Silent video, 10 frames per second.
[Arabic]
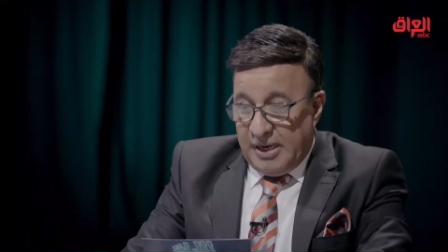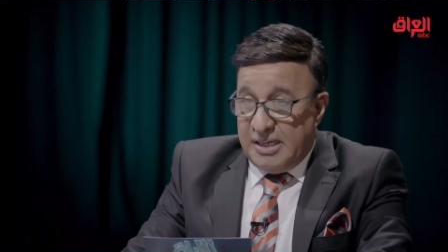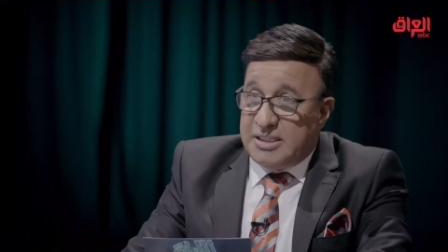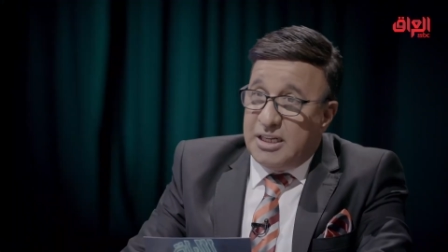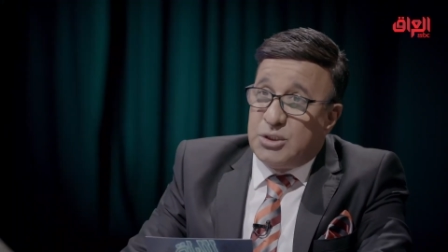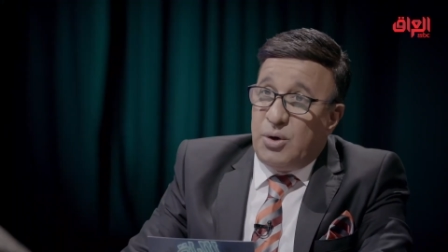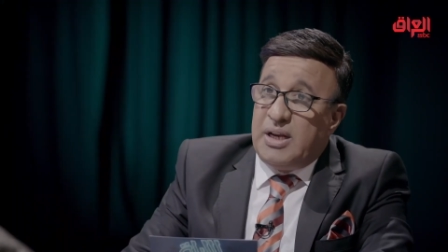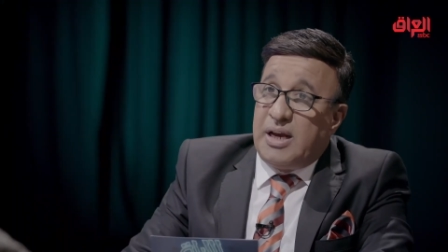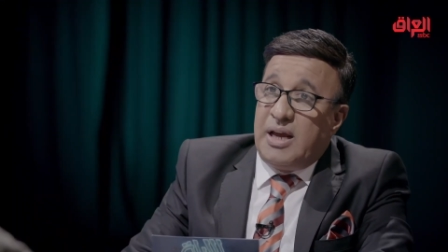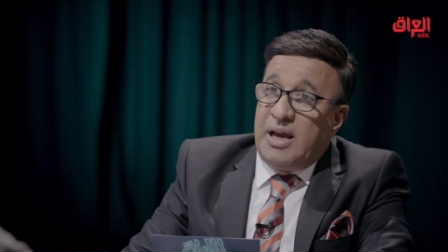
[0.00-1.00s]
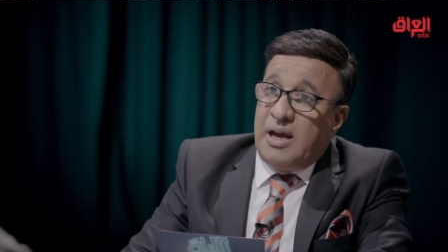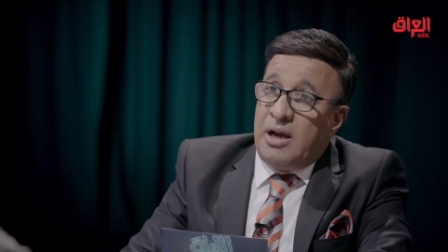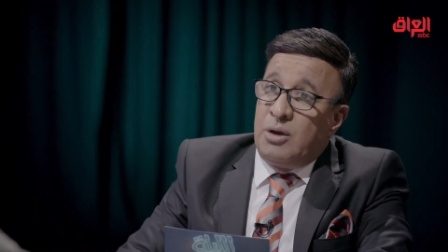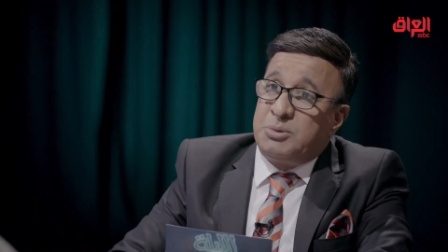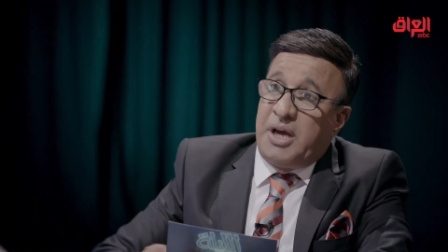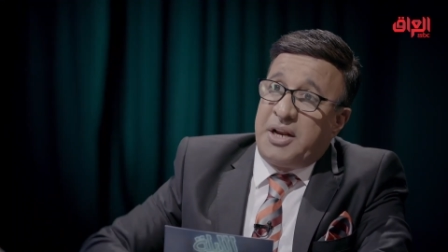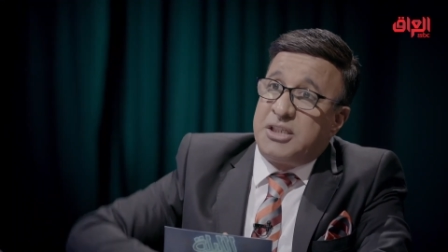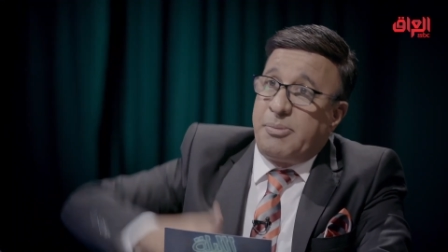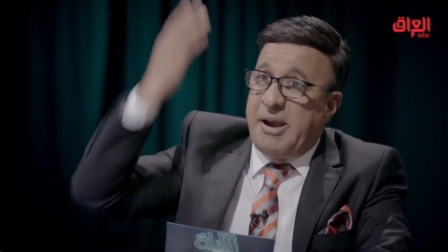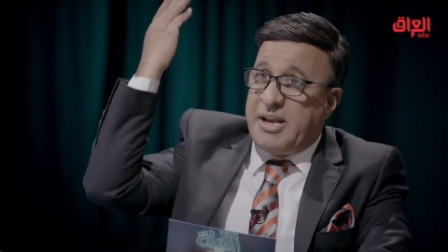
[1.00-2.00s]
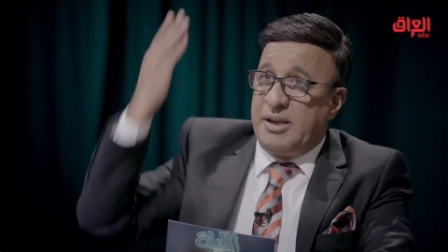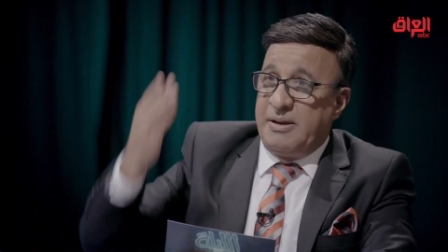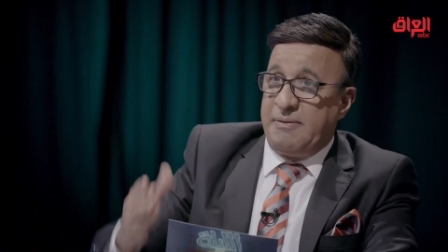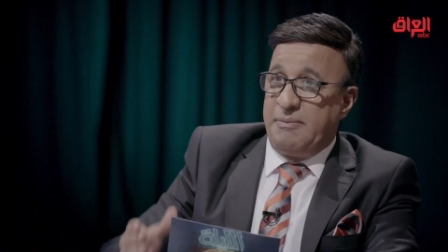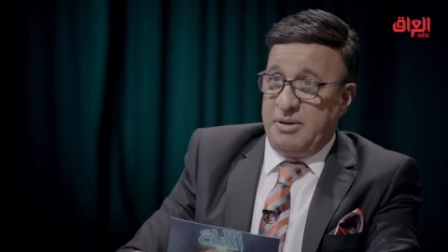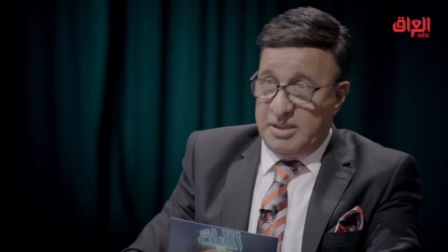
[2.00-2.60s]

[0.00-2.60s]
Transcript: انا اسالك سؤال اقلب شعرك سبايكي أي. من